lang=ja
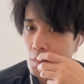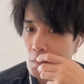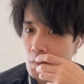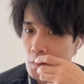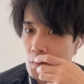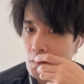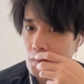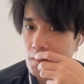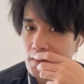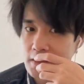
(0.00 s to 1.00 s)
日、この
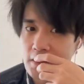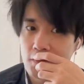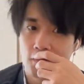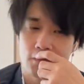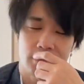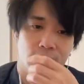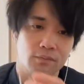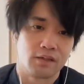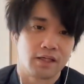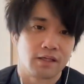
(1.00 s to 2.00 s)
動画出てる頃には
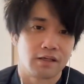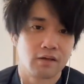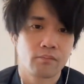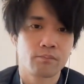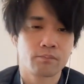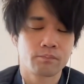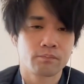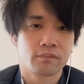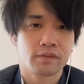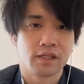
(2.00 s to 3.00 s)
もうあれかな
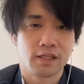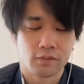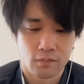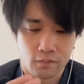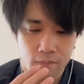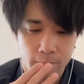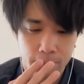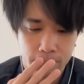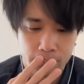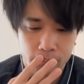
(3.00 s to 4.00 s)
あの、
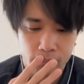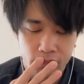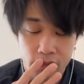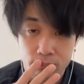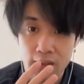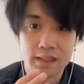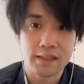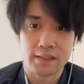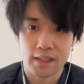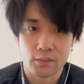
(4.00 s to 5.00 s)

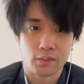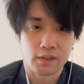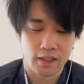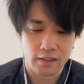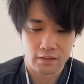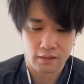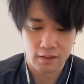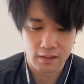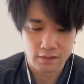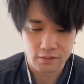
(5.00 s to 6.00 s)
バーテンダーの、はい、
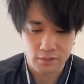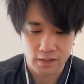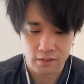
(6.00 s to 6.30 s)
あれですよね。